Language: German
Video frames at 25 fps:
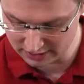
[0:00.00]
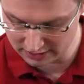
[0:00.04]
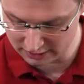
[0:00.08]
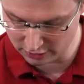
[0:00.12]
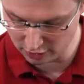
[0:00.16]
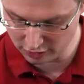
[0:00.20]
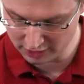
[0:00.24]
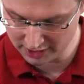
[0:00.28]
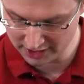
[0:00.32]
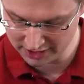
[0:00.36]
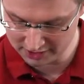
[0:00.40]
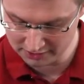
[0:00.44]

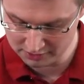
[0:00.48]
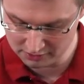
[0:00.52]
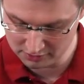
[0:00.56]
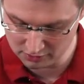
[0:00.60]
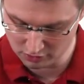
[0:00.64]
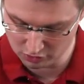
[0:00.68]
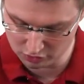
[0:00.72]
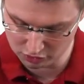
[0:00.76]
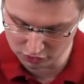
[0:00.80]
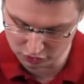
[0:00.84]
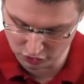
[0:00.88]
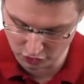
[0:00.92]
lockern
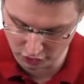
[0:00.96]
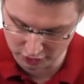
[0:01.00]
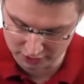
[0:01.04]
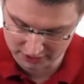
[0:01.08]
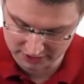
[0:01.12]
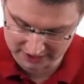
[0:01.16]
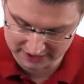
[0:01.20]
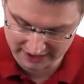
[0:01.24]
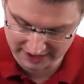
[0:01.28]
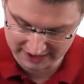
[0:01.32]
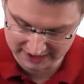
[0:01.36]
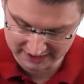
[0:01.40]
und
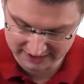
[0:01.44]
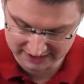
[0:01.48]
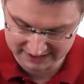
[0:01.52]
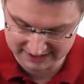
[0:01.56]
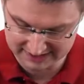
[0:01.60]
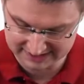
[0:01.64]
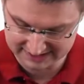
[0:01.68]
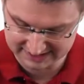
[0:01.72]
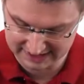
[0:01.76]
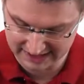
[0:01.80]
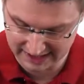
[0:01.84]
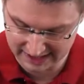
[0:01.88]
können dann
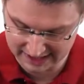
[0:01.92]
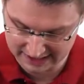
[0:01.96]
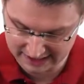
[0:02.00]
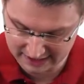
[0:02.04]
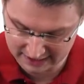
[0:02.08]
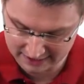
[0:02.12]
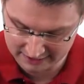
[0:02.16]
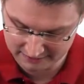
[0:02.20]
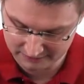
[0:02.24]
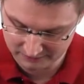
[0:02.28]
die Skala